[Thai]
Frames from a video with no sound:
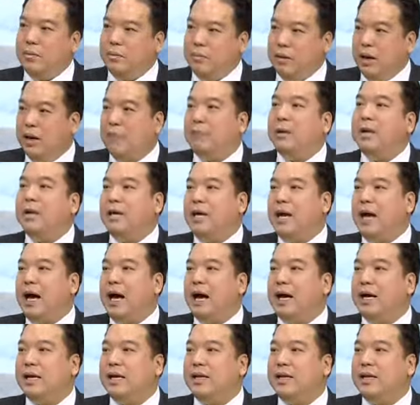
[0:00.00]
เมืองพัทยา
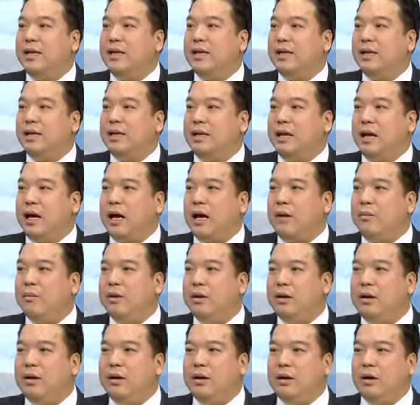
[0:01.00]
นะครับ
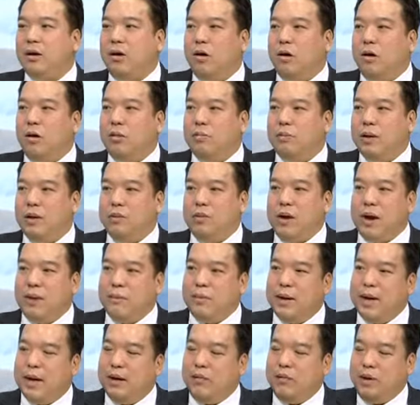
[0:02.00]
ก็มีวาง
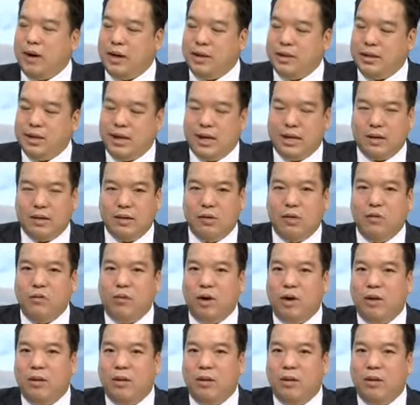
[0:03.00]
แผนว่าจากรถไฟ